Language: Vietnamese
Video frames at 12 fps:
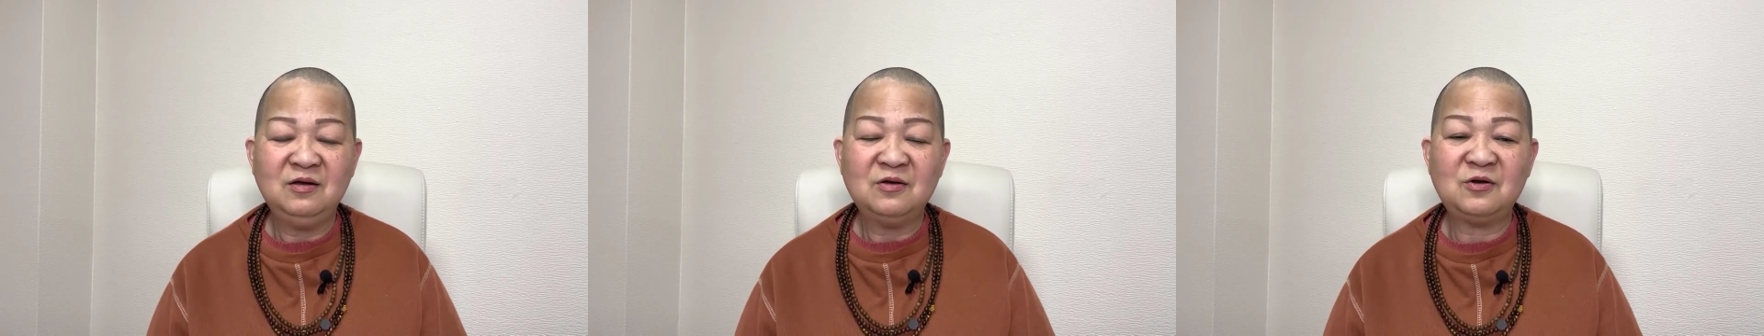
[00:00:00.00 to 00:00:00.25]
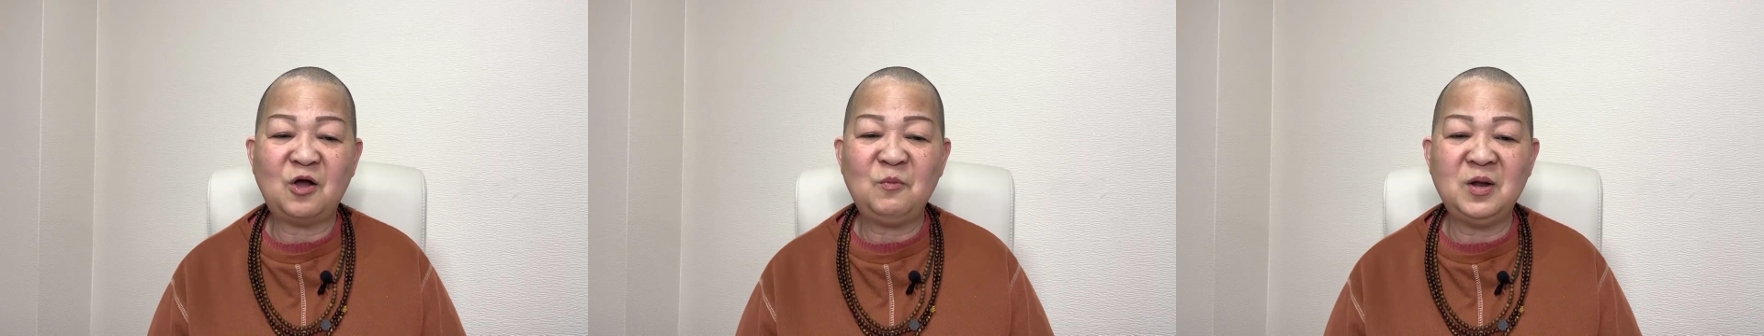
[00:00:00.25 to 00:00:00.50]

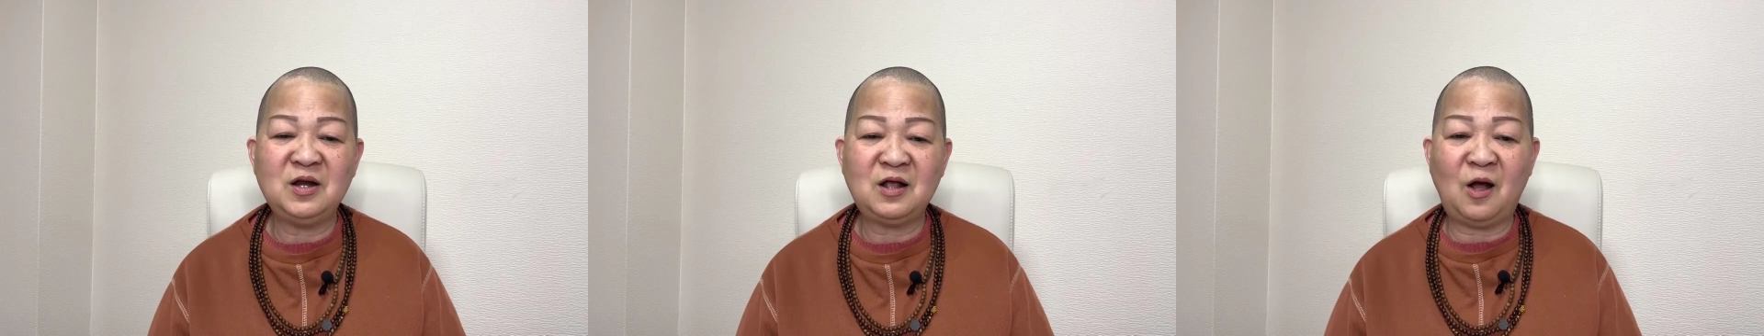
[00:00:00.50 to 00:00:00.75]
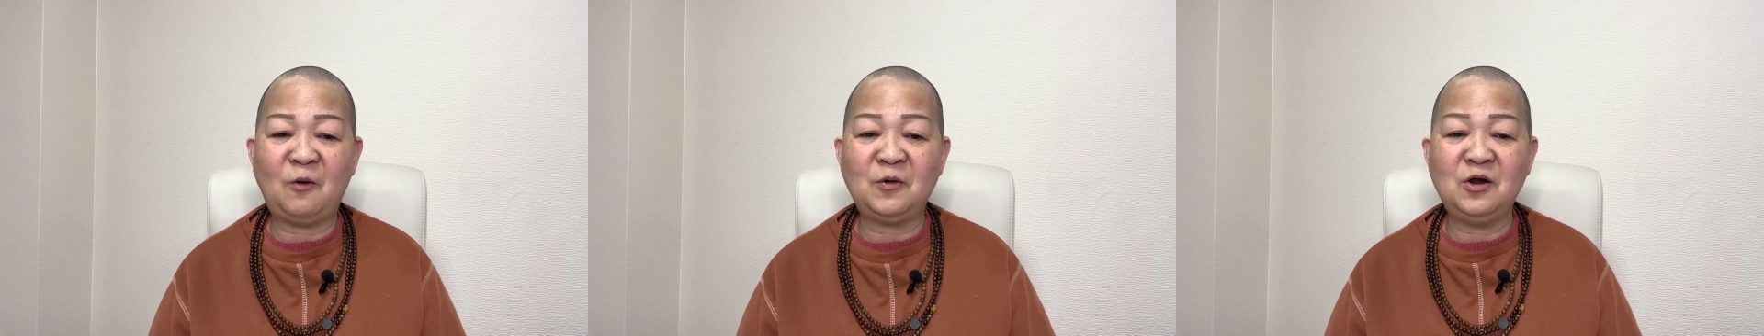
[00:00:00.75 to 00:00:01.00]
Rồi mình
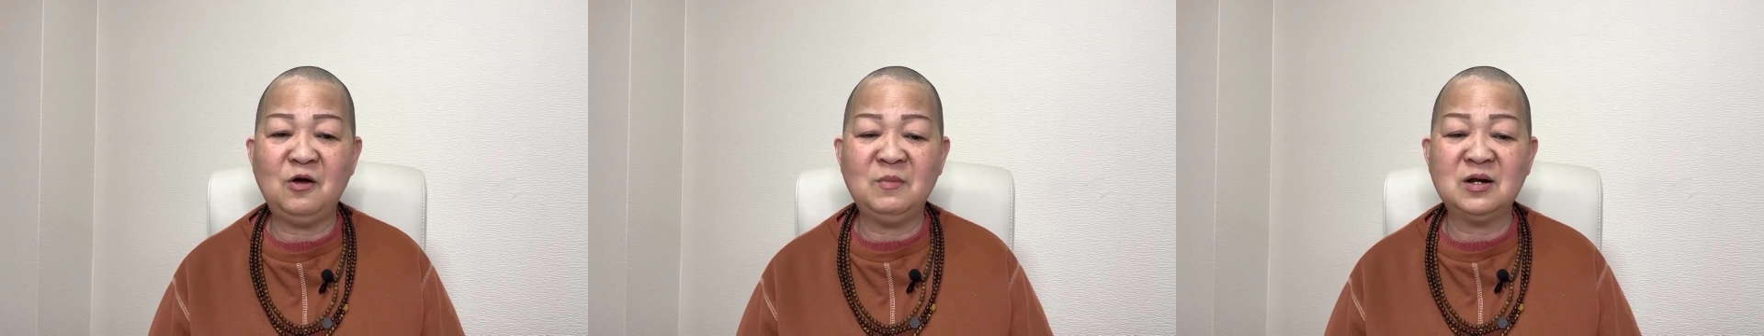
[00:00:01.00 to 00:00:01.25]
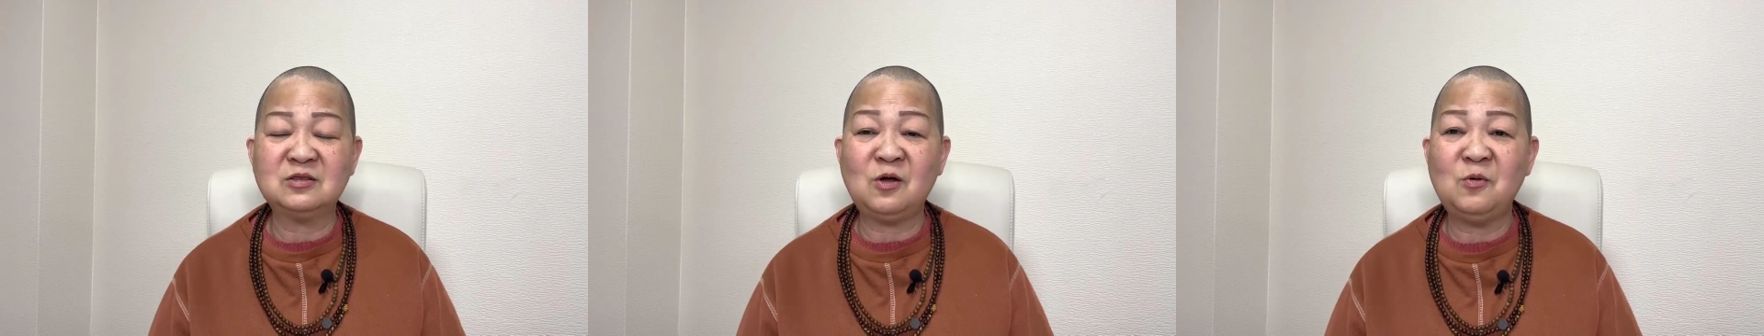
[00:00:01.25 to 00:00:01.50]
ngồi đó
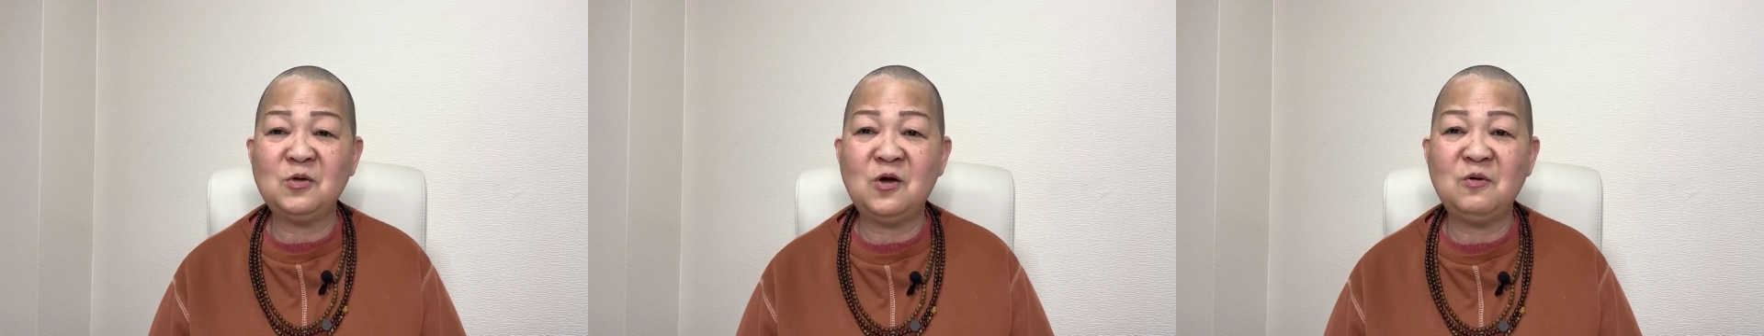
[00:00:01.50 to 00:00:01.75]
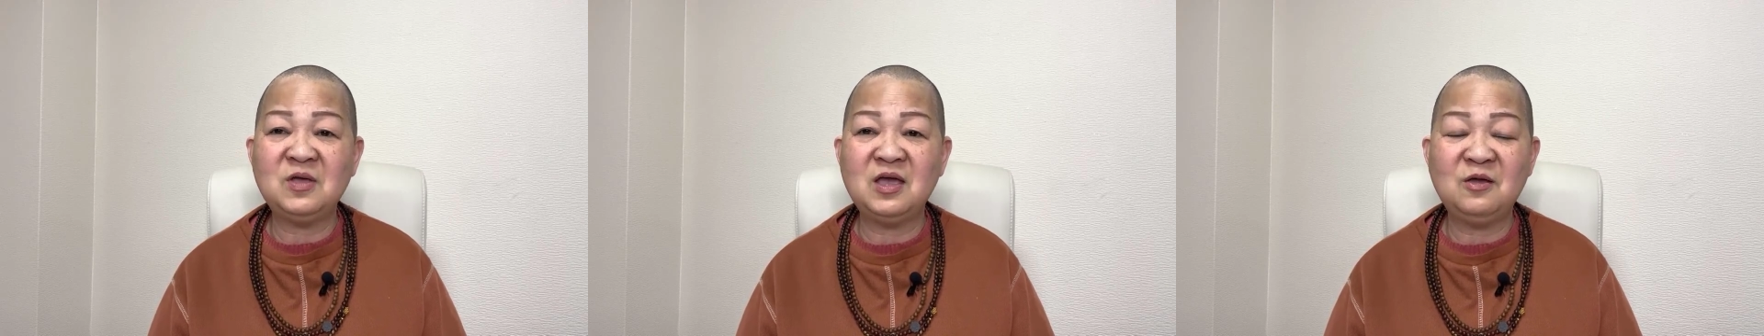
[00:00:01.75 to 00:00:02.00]
mình tu
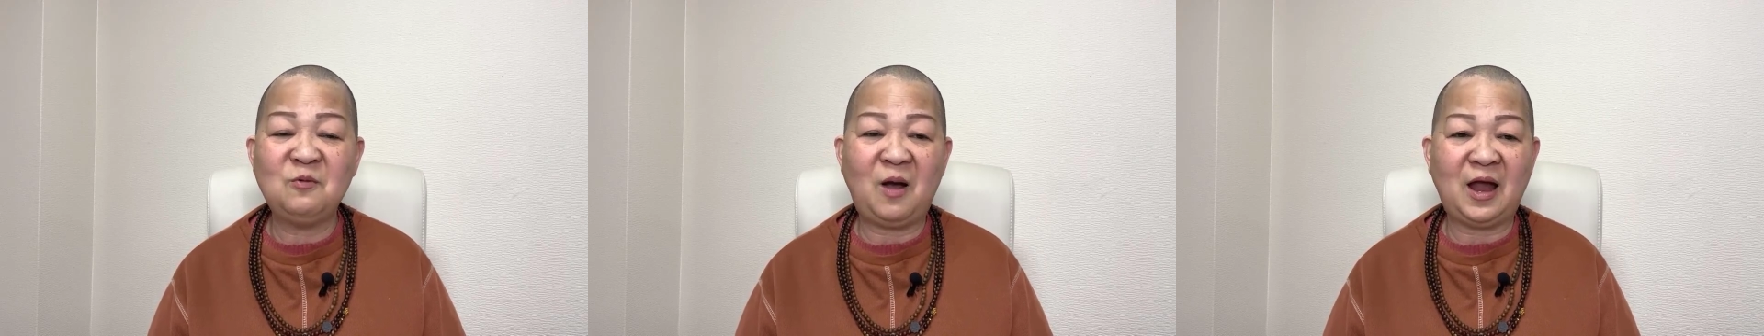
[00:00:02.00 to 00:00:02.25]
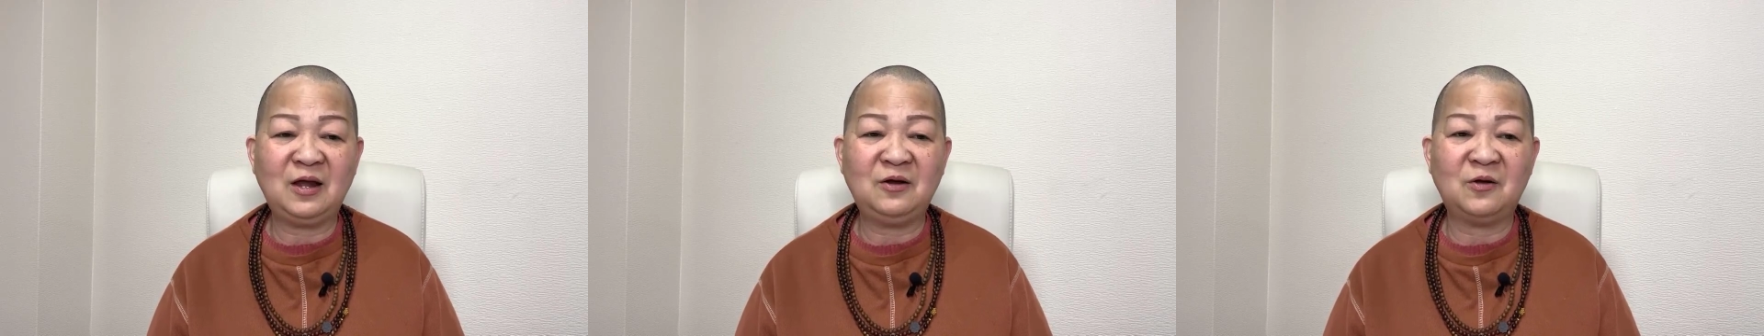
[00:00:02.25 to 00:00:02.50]
vô vi hoài,